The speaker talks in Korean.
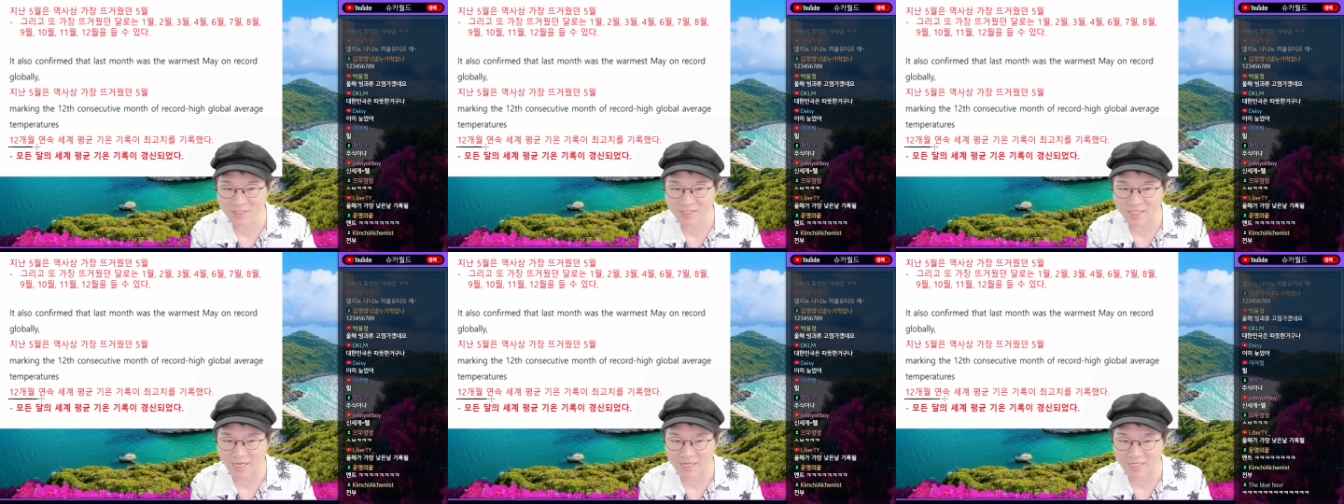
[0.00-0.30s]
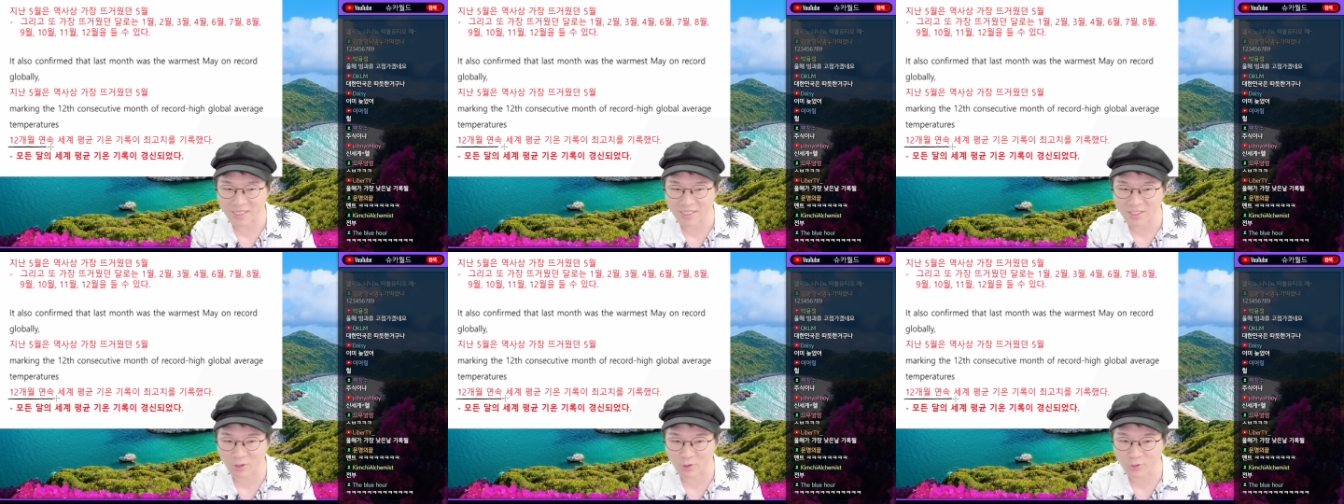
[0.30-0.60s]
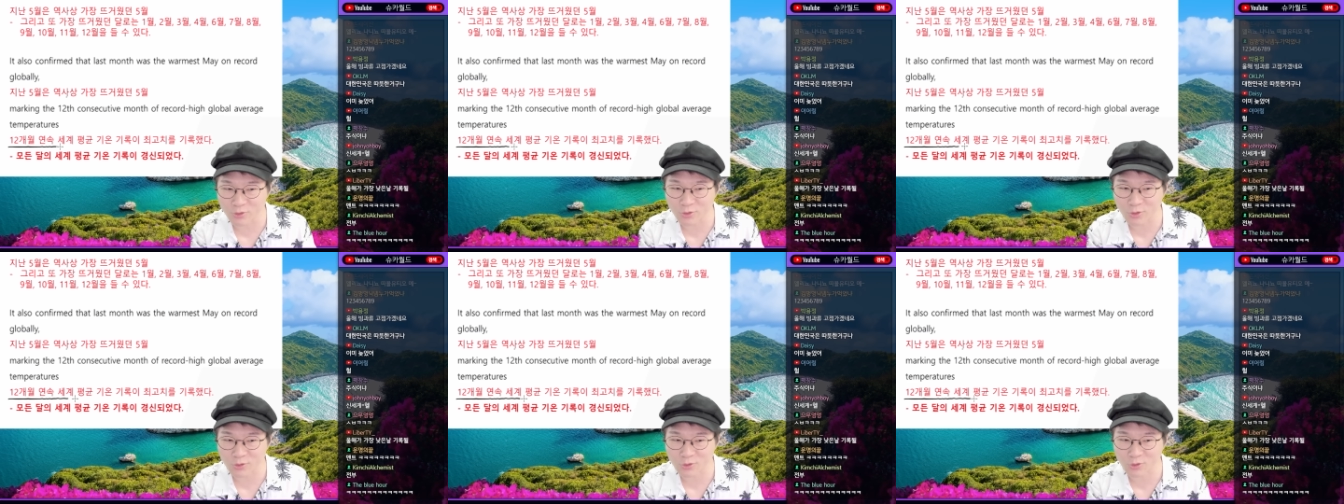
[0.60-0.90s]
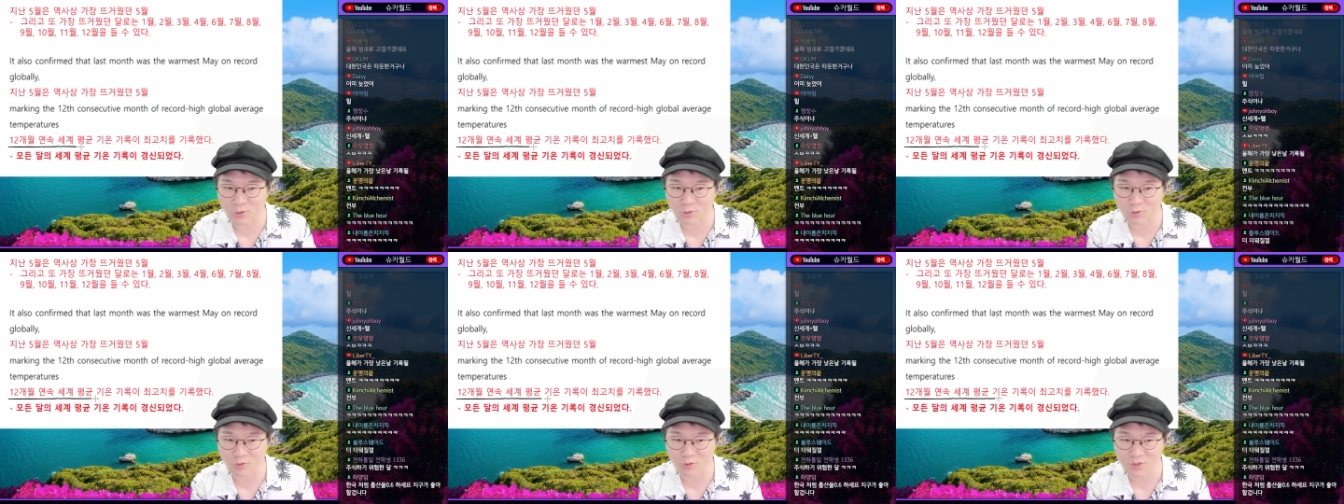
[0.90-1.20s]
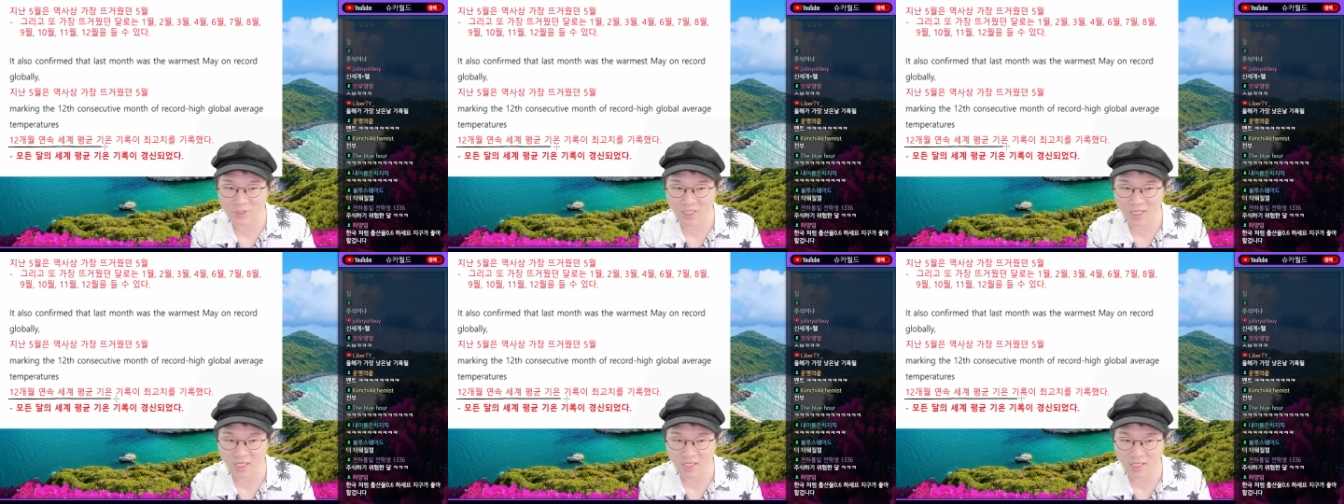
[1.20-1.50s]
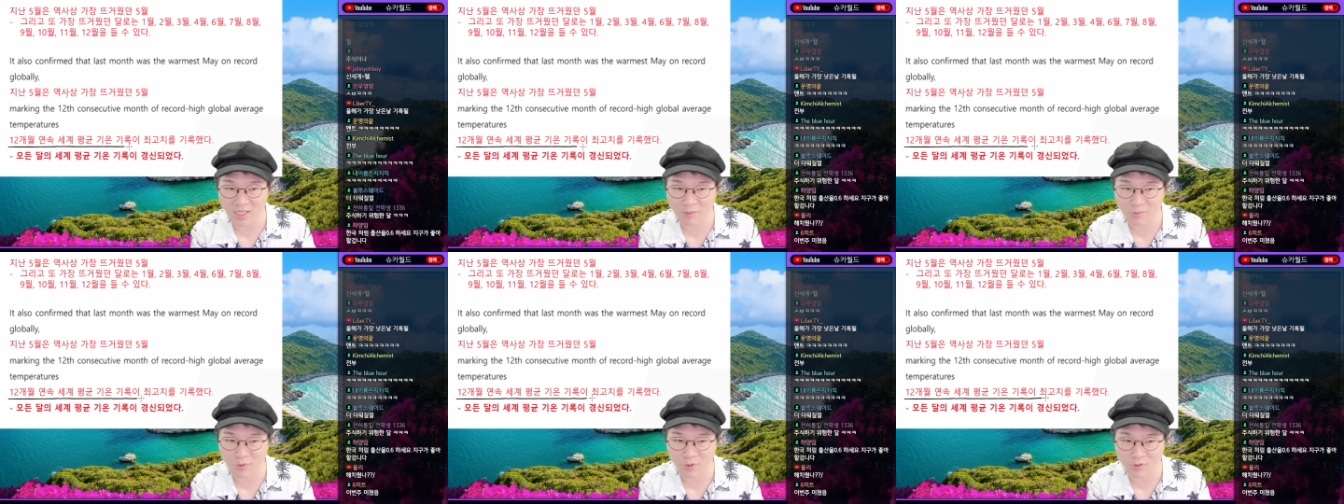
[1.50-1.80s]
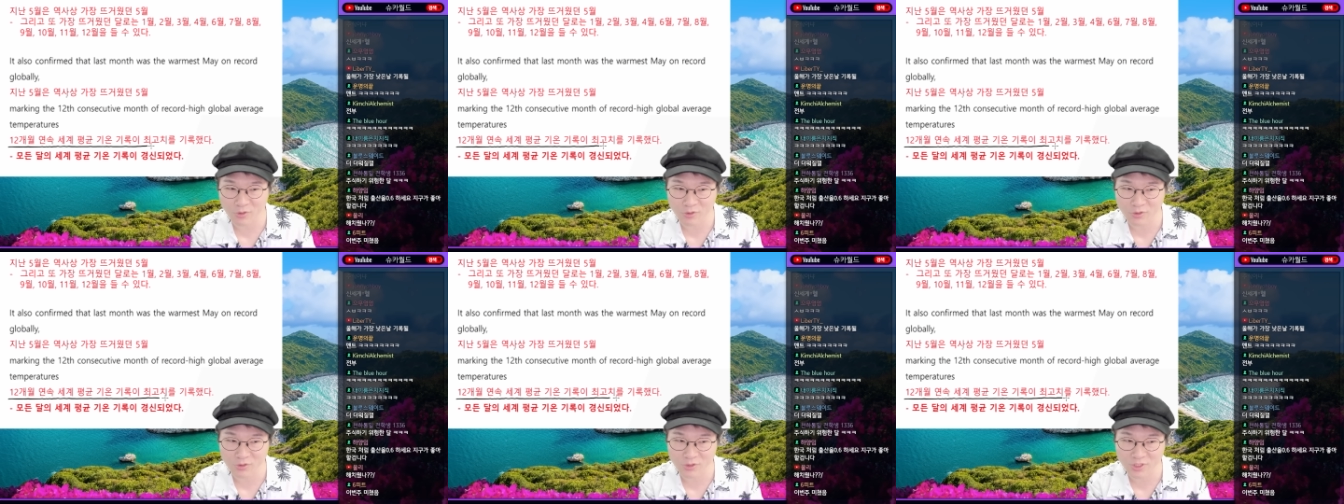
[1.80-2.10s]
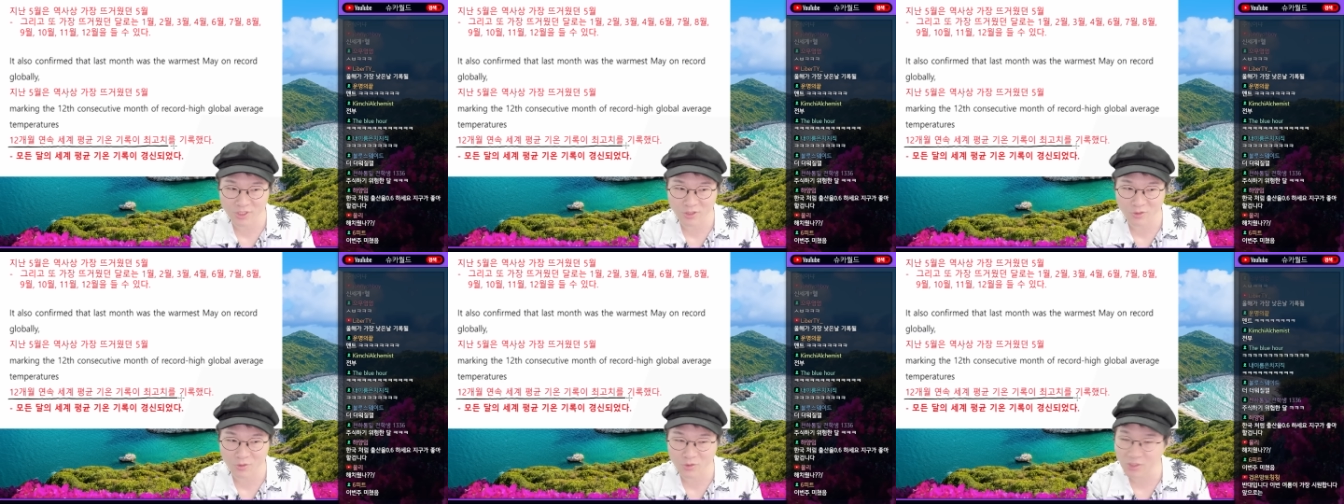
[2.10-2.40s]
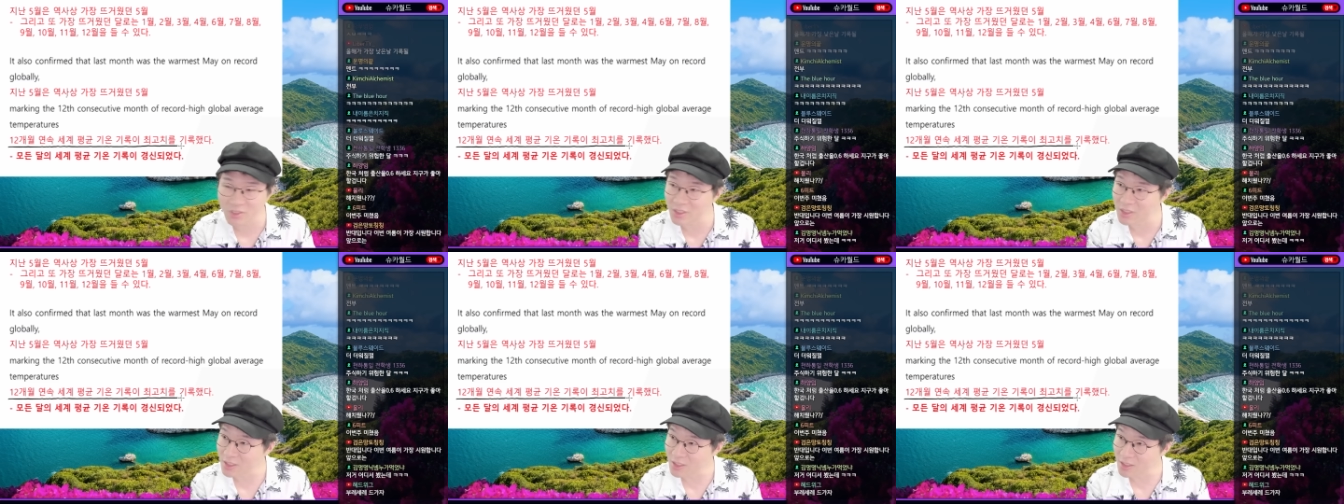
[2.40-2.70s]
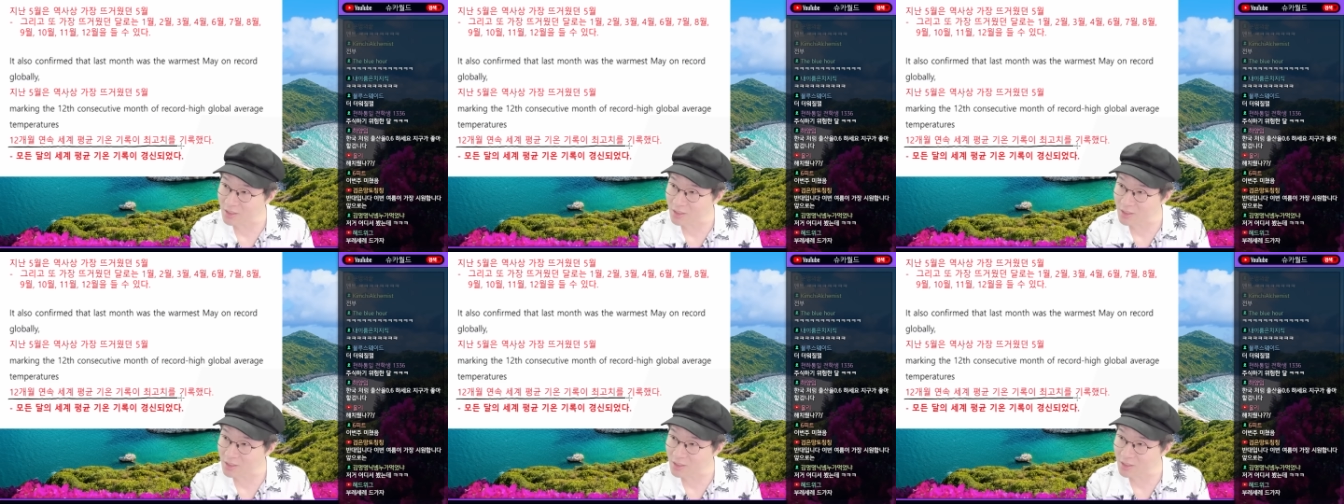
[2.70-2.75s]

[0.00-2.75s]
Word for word: 달이 연속적으로 세계 평균 기온을